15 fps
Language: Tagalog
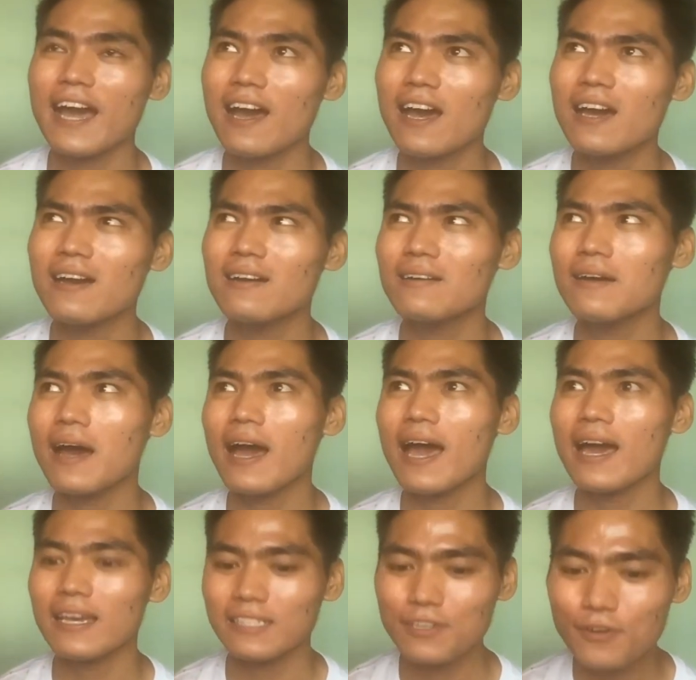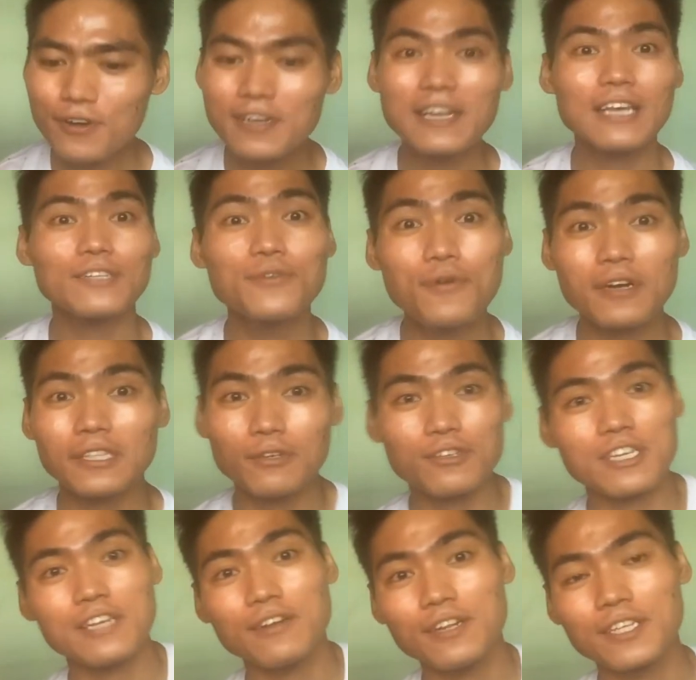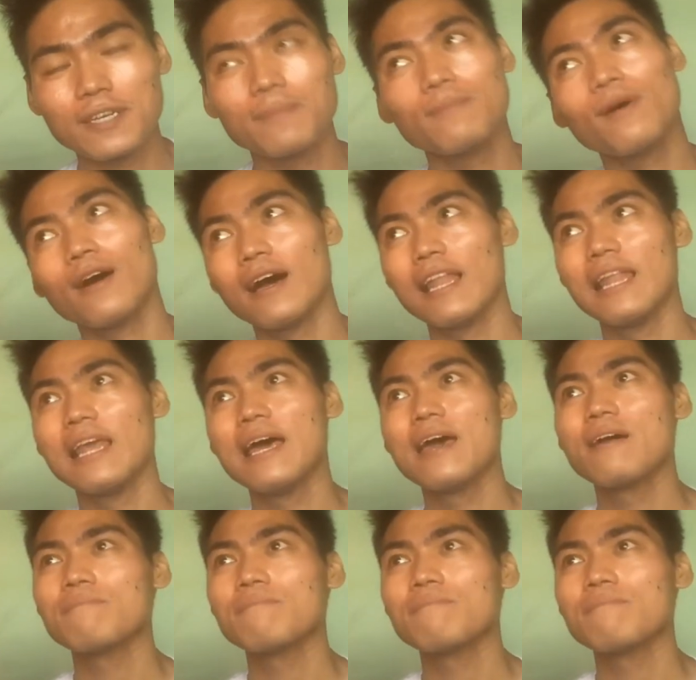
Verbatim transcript: ah, uh, siguro nasukat ko siya doon sa mall.